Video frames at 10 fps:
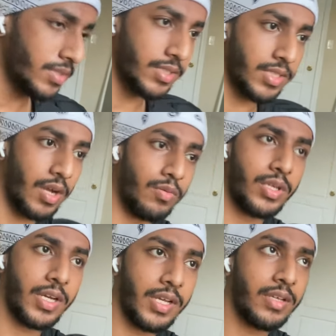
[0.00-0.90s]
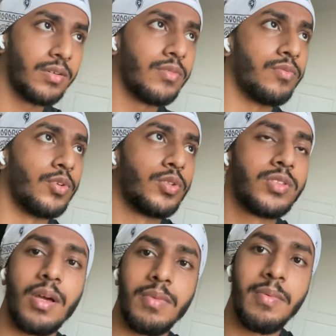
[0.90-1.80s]
जैसे काउंटर है वो तो
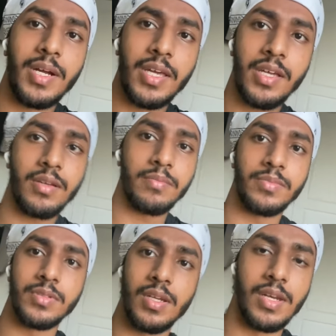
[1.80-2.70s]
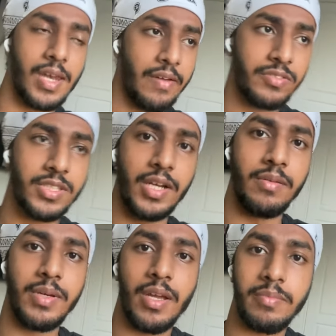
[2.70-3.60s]
सामने बैठा है लेफ्ट साइड
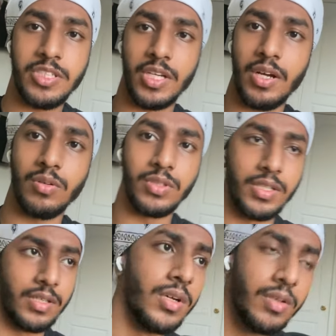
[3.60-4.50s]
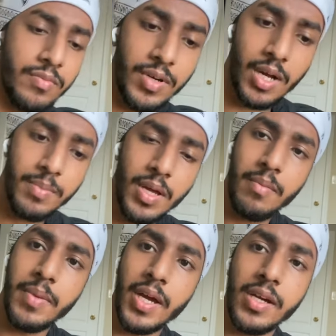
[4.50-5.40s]
में यहाँ पे जगह होती है वहाँ पे आप
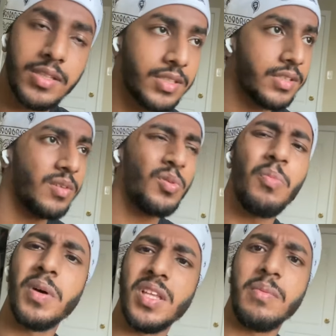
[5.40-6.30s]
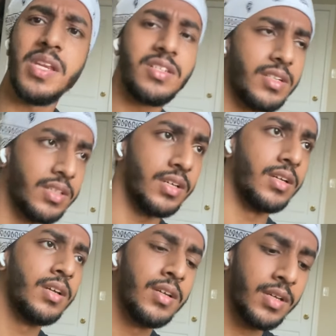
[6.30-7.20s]
बैग रख सकते हैं उनको पता भी नहीं चलता है
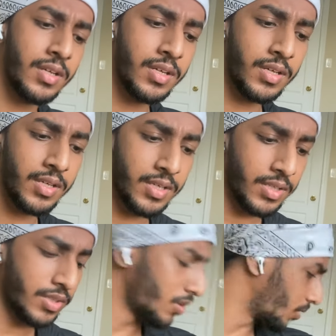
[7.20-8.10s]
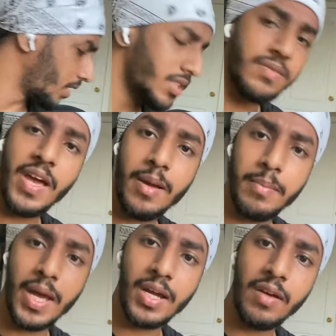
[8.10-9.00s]
क्योंकि इस बैग
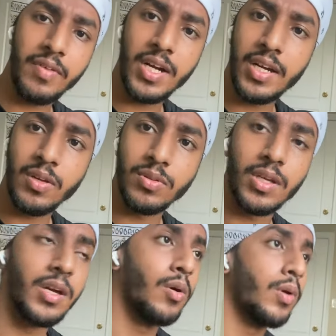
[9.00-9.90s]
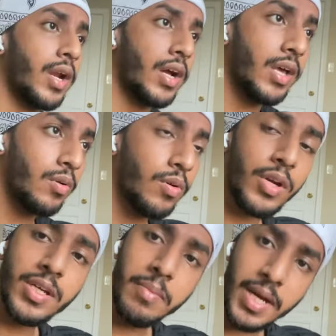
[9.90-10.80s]
बैग का वेट नहीं होता है और अगर
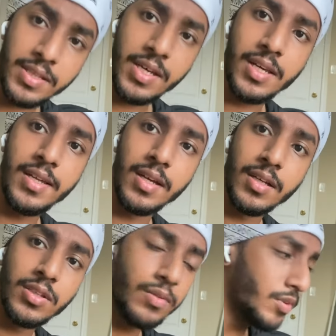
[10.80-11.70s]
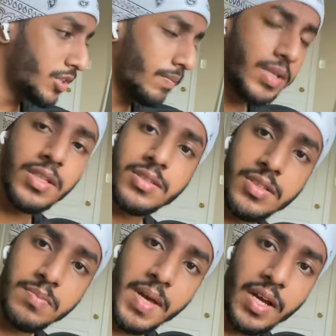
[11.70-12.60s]
उन्होंने ये बैग देख लिया तो वो ज़बरदस्ती
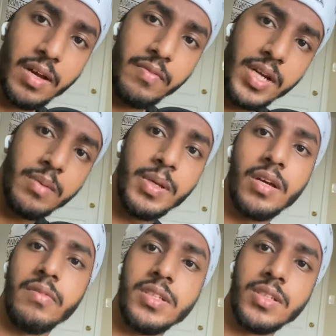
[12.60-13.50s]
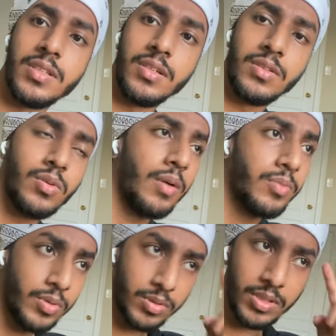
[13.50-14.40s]
इस बैग का वेट भी करवा सकते हैं तो
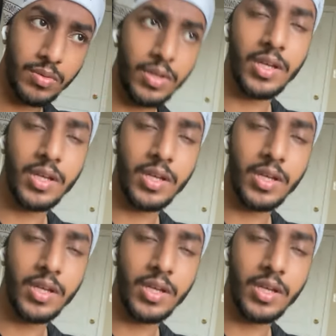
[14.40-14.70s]
आपको ये थोड़ा